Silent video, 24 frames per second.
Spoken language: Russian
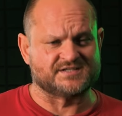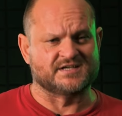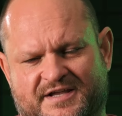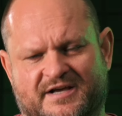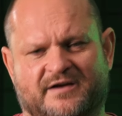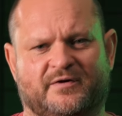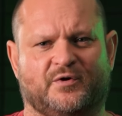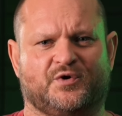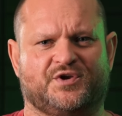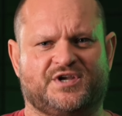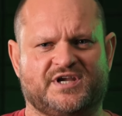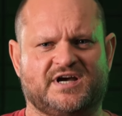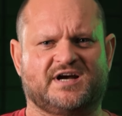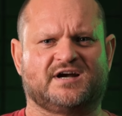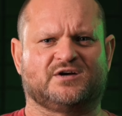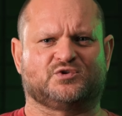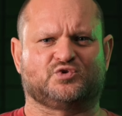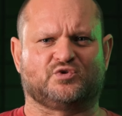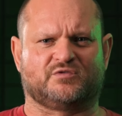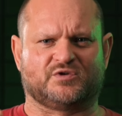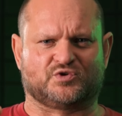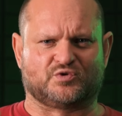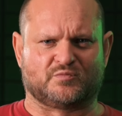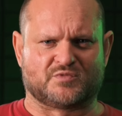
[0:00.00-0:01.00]
Я говорю, я
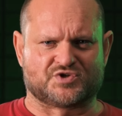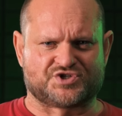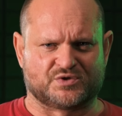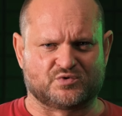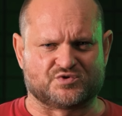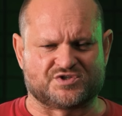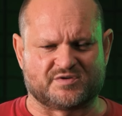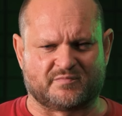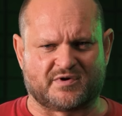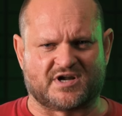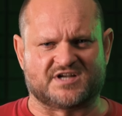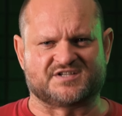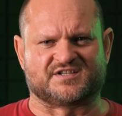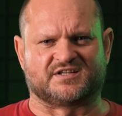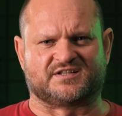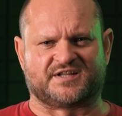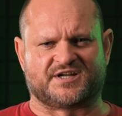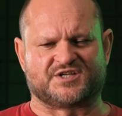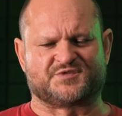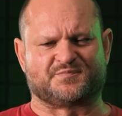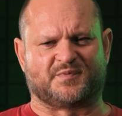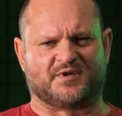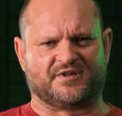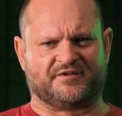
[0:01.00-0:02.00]
готов эту машину забрать за
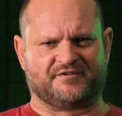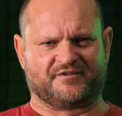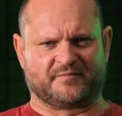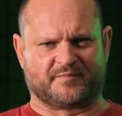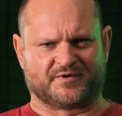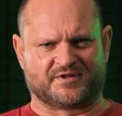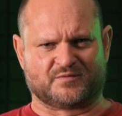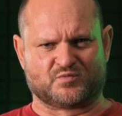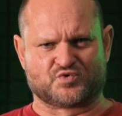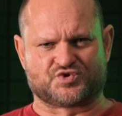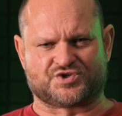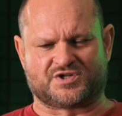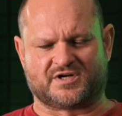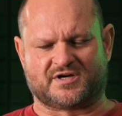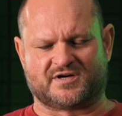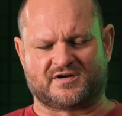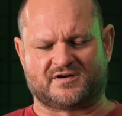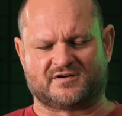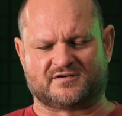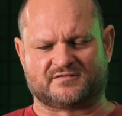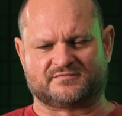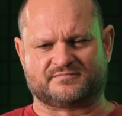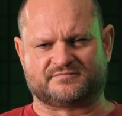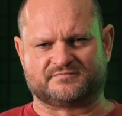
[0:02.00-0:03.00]
3,5, потому
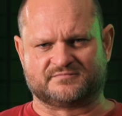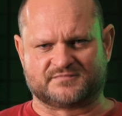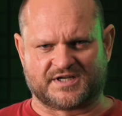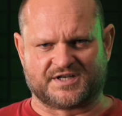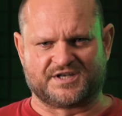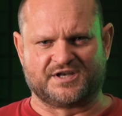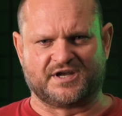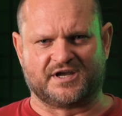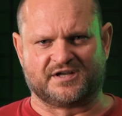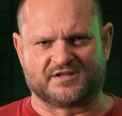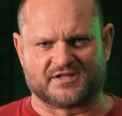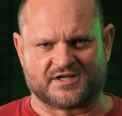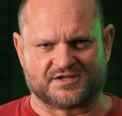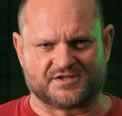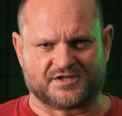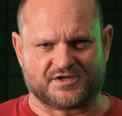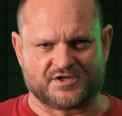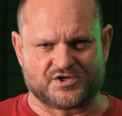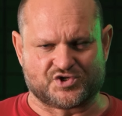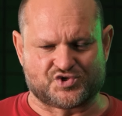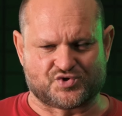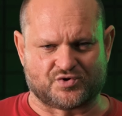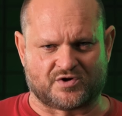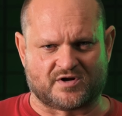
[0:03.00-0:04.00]
что над ней надо
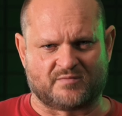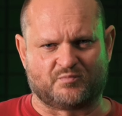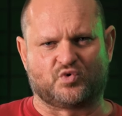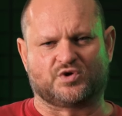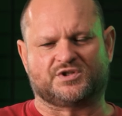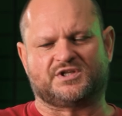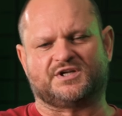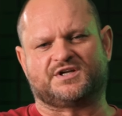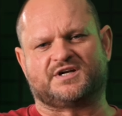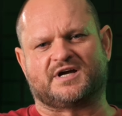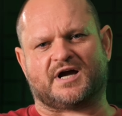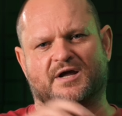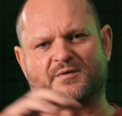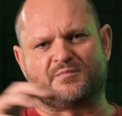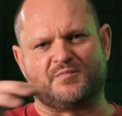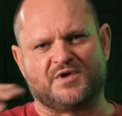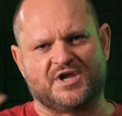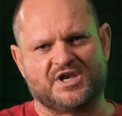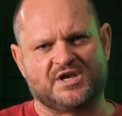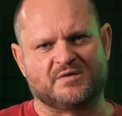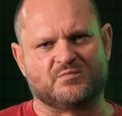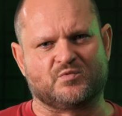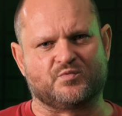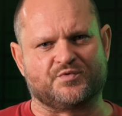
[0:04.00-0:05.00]
еще работать, как
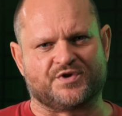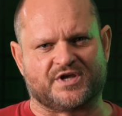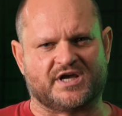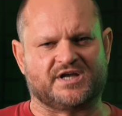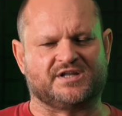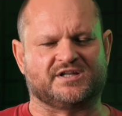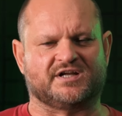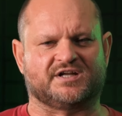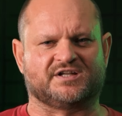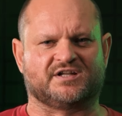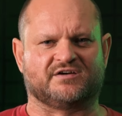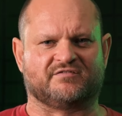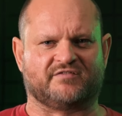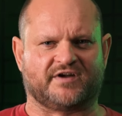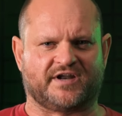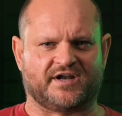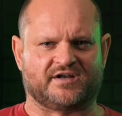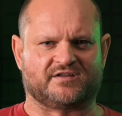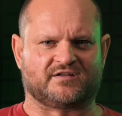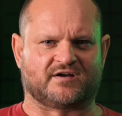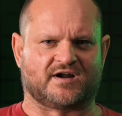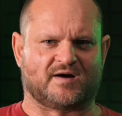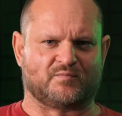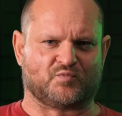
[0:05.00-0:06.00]
минимум ей надо
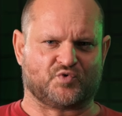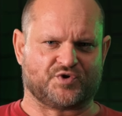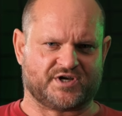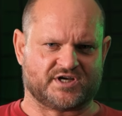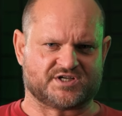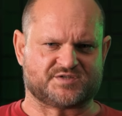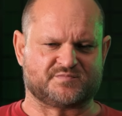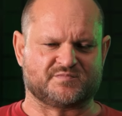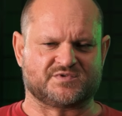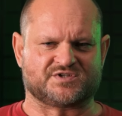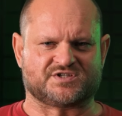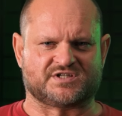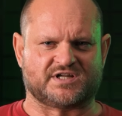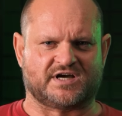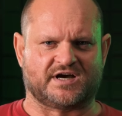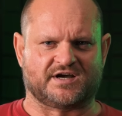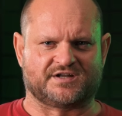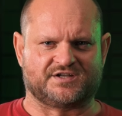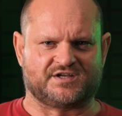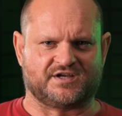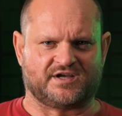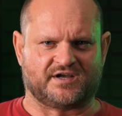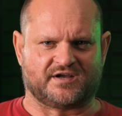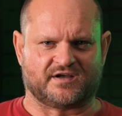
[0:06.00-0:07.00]
варить раму. Есть места,
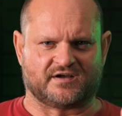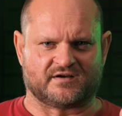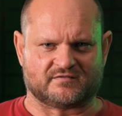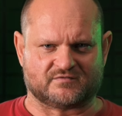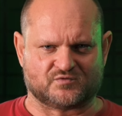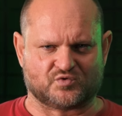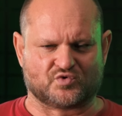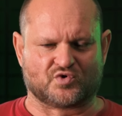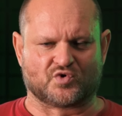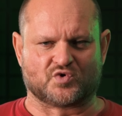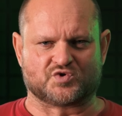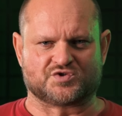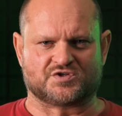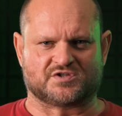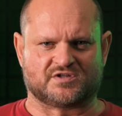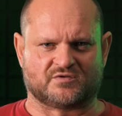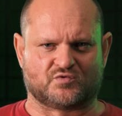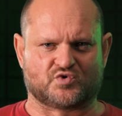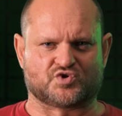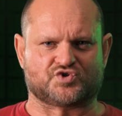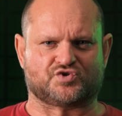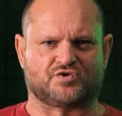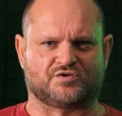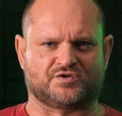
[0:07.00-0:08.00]
где угроза
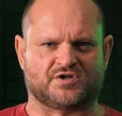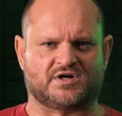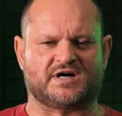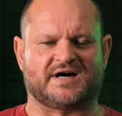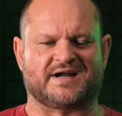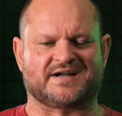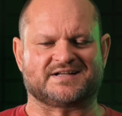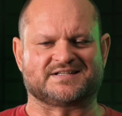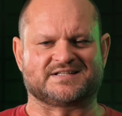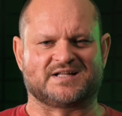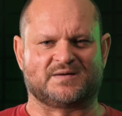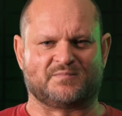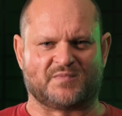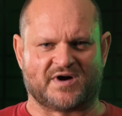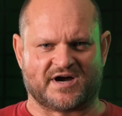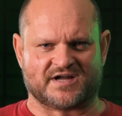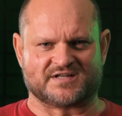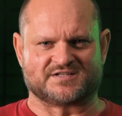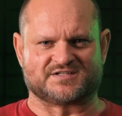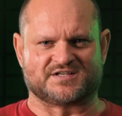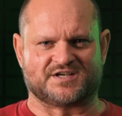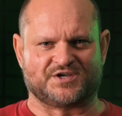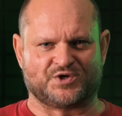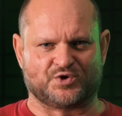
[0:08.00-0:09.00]
того, что она
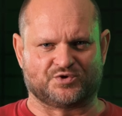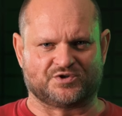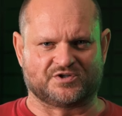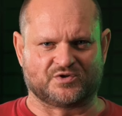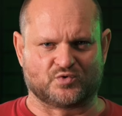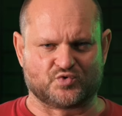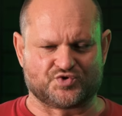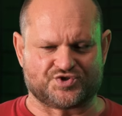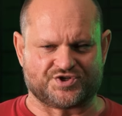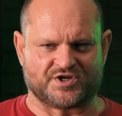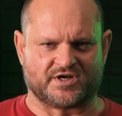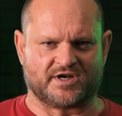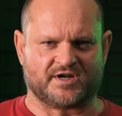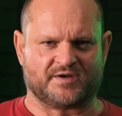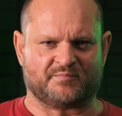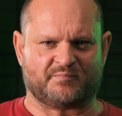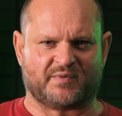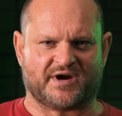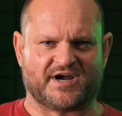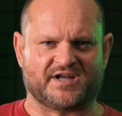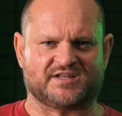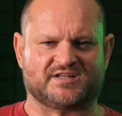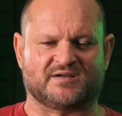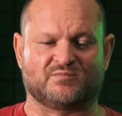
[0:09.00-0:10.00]
разломается, ее надо усилить,
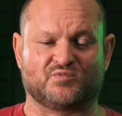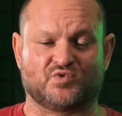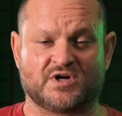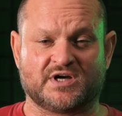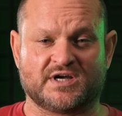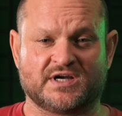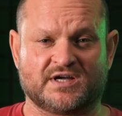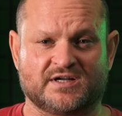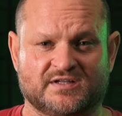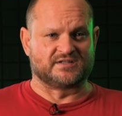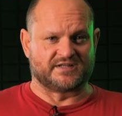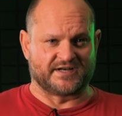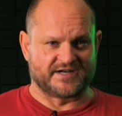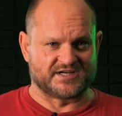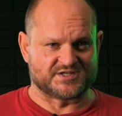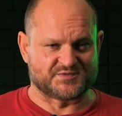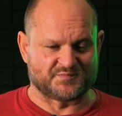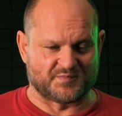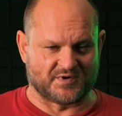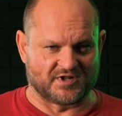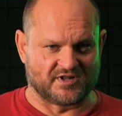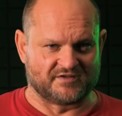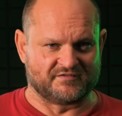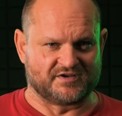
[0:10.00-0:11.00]
поэтому
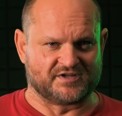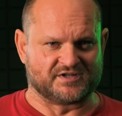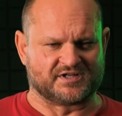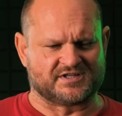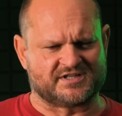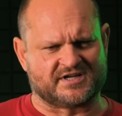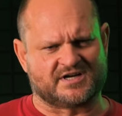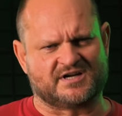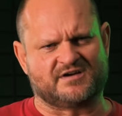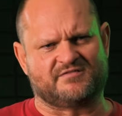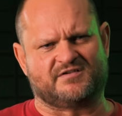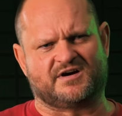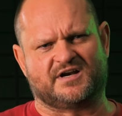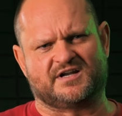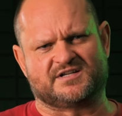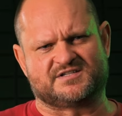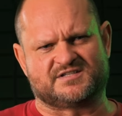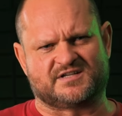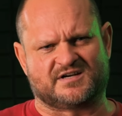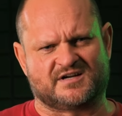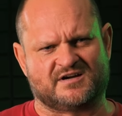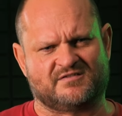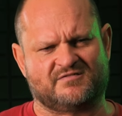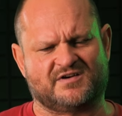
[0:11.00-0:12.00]
3,5. Торговались,
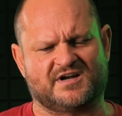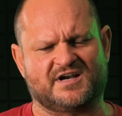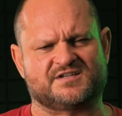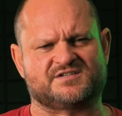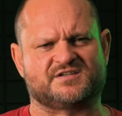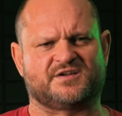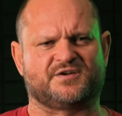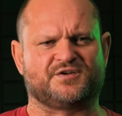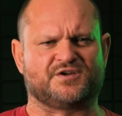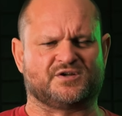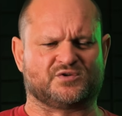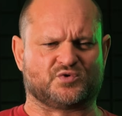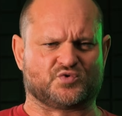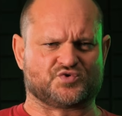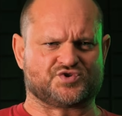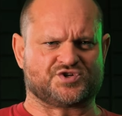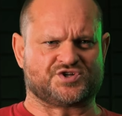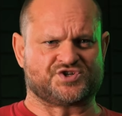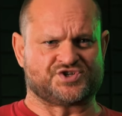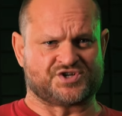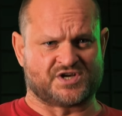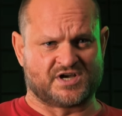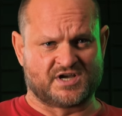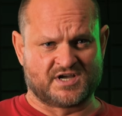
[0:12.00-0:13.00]
торговались, или нет,
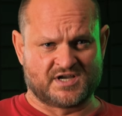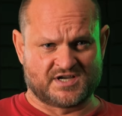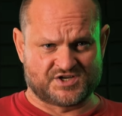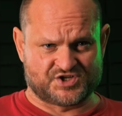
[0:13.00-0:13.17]
дружище?